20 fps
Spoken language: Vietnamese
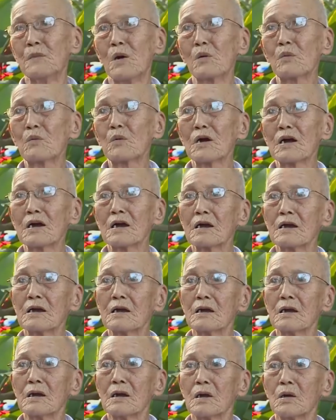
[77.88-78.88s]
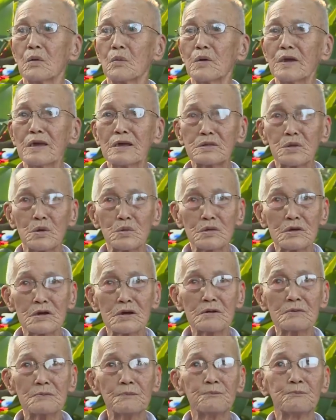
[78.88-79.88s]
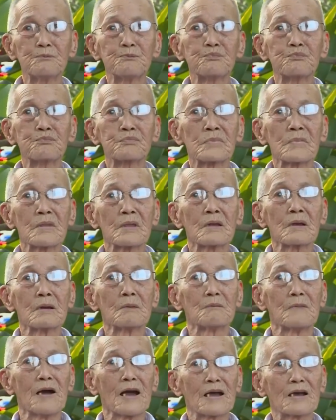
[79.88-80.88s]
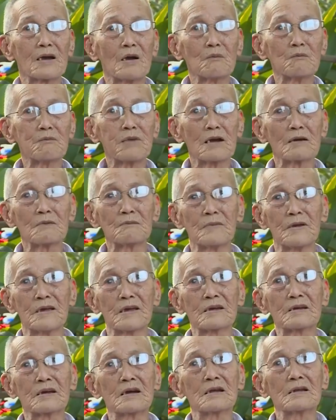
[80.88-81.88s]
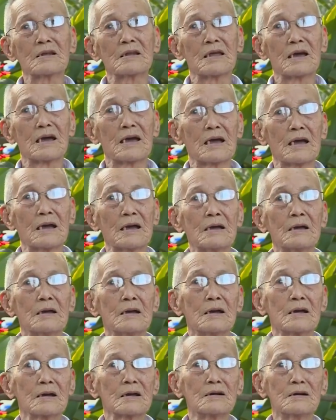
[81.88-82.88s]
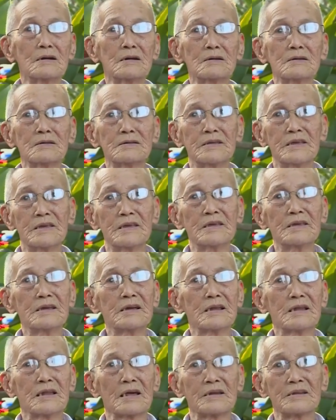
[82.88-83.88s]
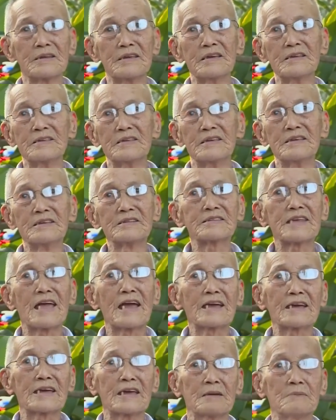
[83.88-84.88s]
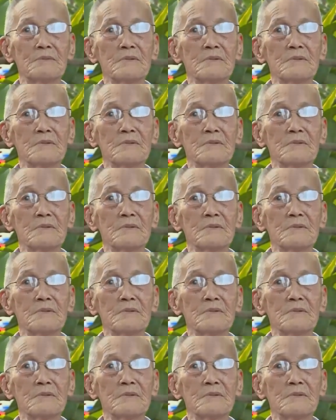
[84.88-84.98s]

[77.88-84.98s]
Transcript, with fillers: Một á, nguyên thủ tướng mà không phân biệt á, là cương vị hay là địa vị sang